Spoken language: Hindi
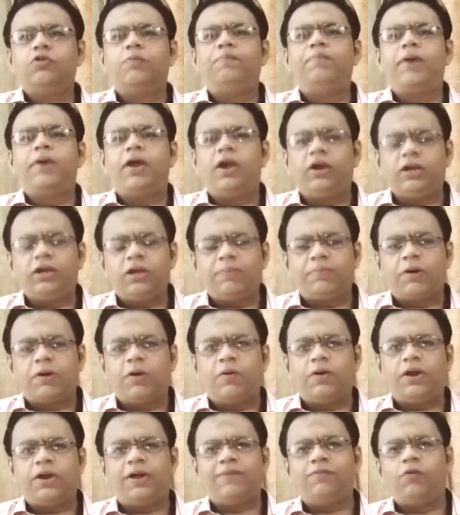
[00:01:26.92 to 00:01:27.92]
जो बैलेट की
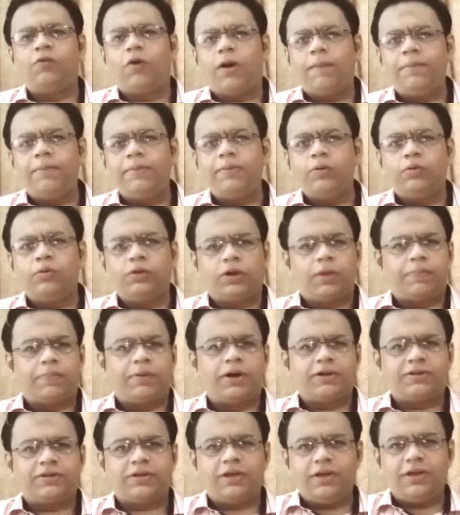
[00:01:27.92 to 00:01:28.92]
पावर है वो अभी भी उनके
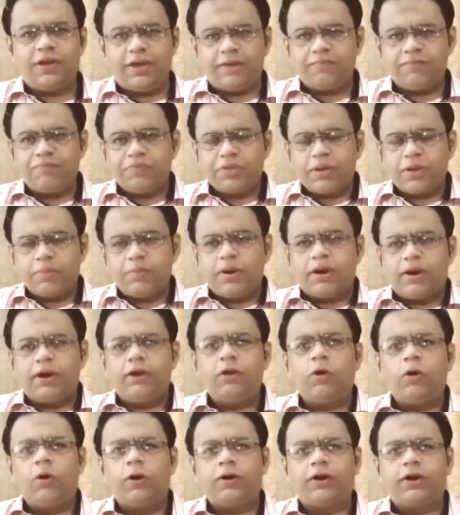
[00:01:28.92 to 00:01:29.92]
पास है ये
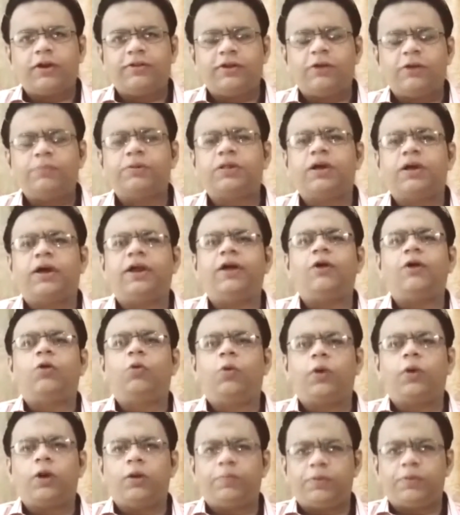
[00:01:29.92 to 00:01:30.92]
बहरहाल लाहौर का रिजल्ट बता रहा
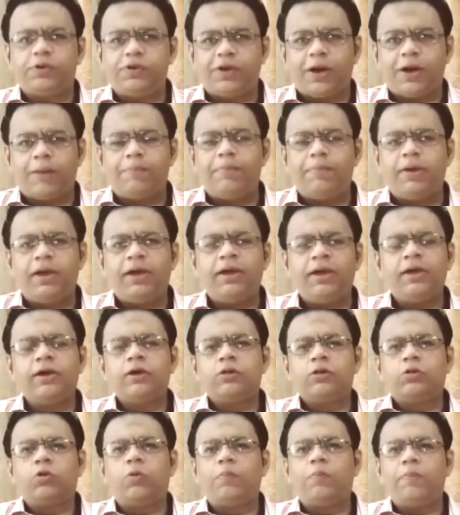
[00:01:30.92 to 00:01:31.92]
है ओवरऑल पंजाब में
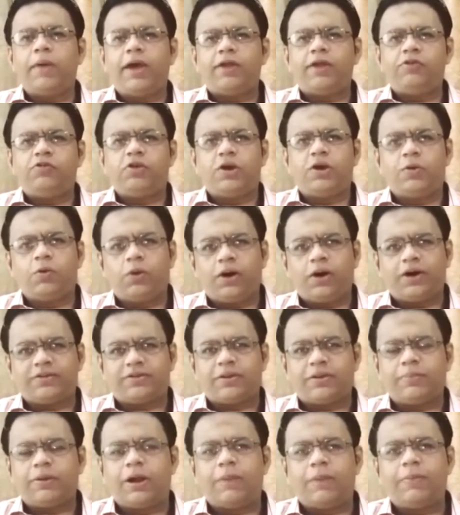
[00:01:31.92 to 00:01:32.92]
तो मैच जो है वो
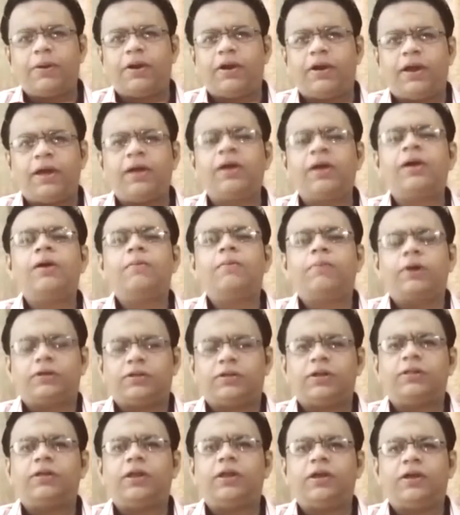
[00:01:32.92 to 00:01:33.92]
खासा बराबर रहा है
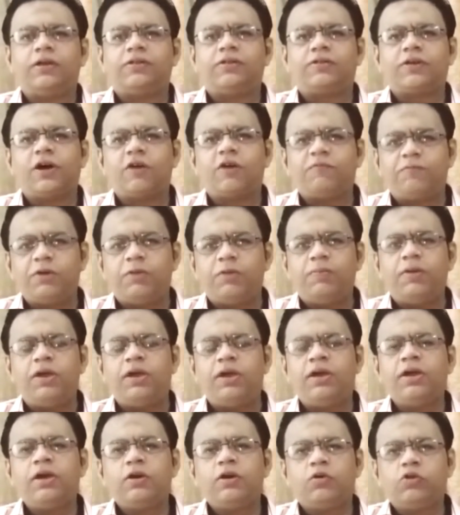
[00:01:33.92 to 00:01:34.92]
पाकिस्तान तरीके इंसाफ फिर भी
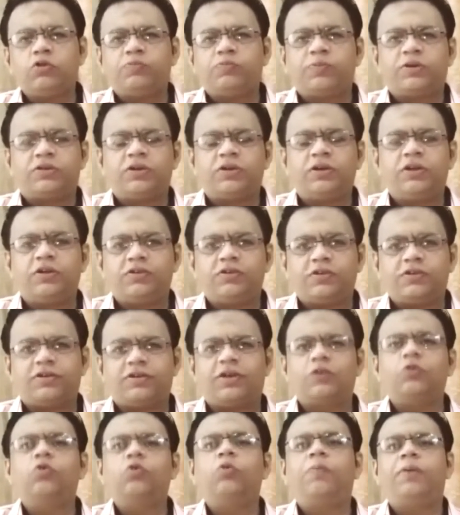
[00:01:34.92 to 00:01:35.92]
कुछ परसेंटेज के
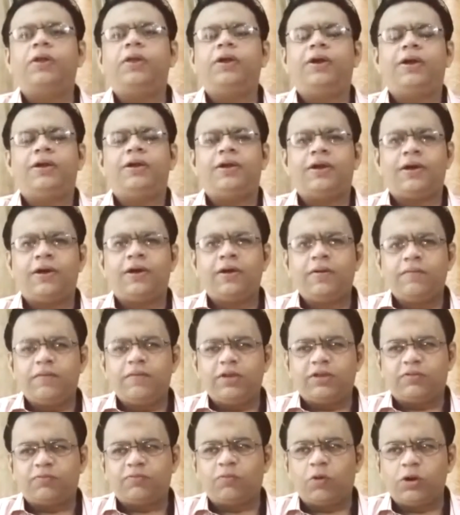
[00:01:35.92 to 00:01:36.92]
साथ ऊपर ही गई है
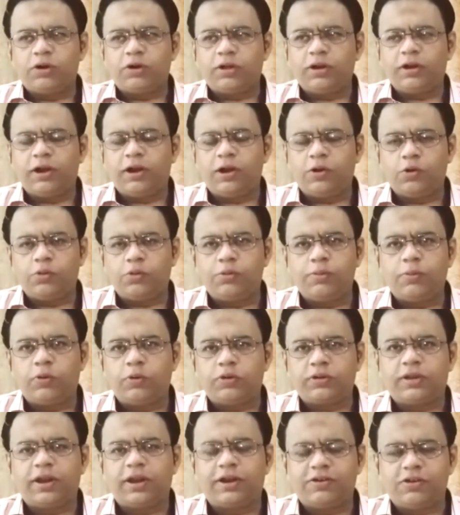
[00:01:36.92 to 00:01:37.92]
इस वॉल्टन कंटोनमेंट
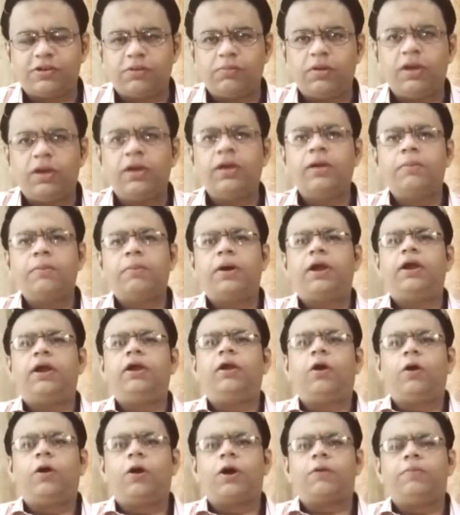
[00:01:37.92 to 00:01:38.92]
बोर्ड के इलेक्शन में
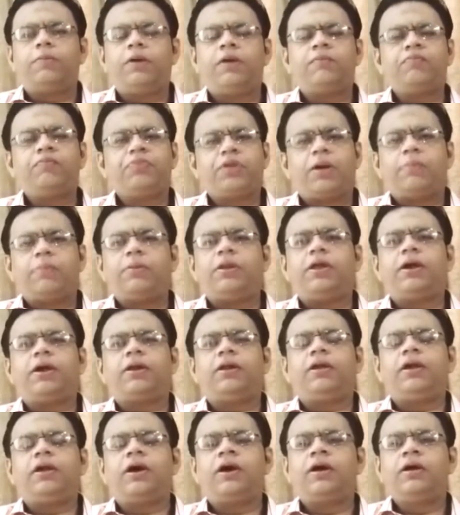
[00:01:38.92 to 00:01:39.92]
बहरहाल लाहौर में हमने
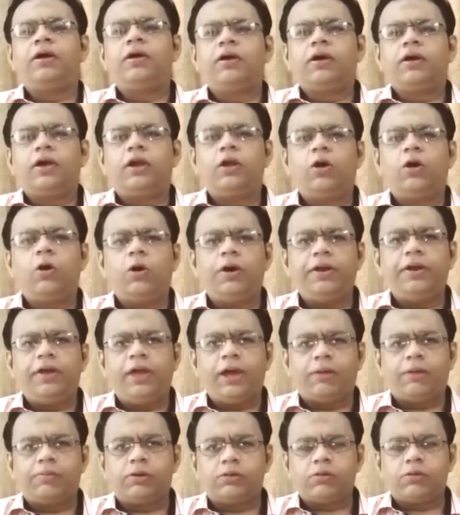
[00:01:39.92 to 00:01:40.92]
देख लिया कि लाहौर
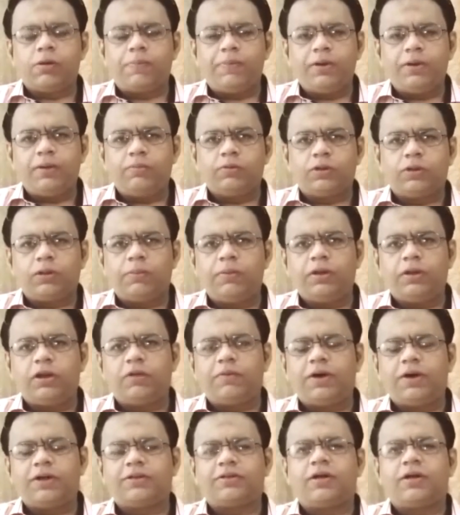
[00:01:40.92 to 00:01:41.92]
एक मरतबा फिर मुस्लिम लीग
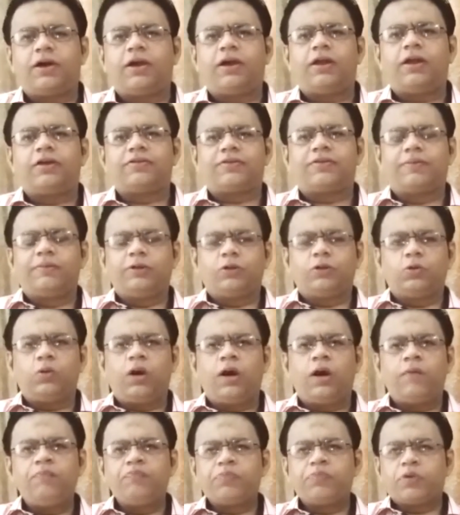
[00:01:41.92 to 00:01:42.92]
नवाज का किला साबित
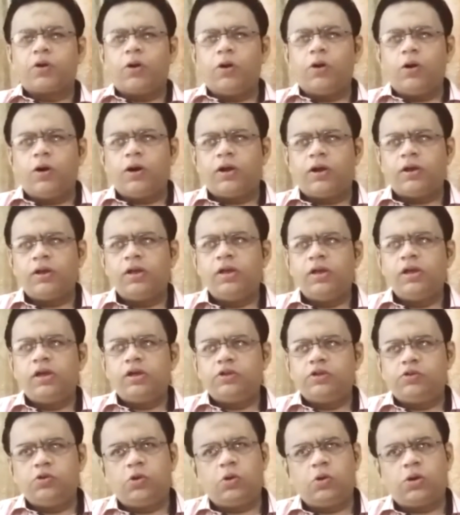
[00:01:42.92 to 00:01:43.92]
हुआ और
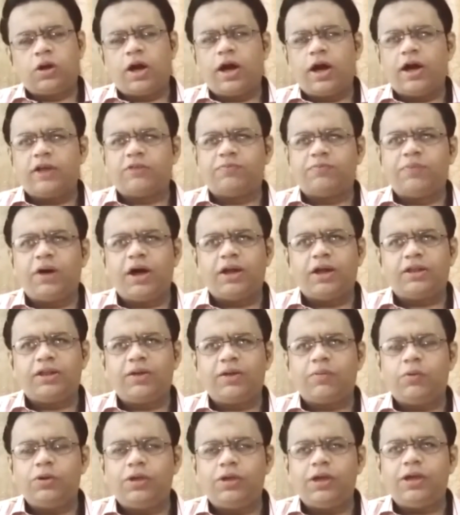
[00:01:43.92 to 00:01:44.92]
जो ख़ास बात
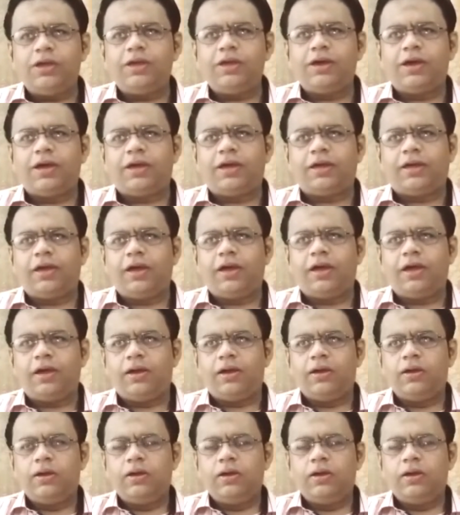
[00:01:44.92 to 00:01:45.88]
है वो यही है कि